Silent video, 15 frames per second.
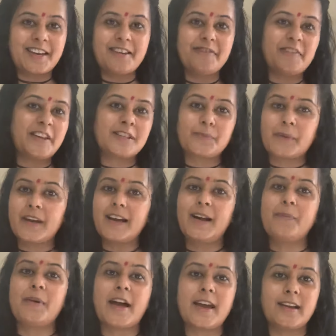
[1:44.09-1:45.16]
के फेस पे
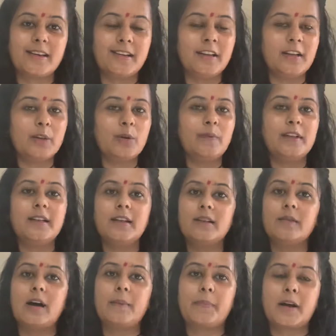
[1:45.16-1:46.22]
अप्लाई कर लेती हूँ
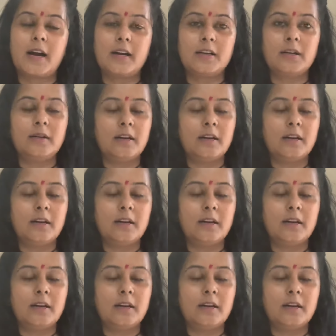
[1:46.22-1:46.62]
वेदर आपका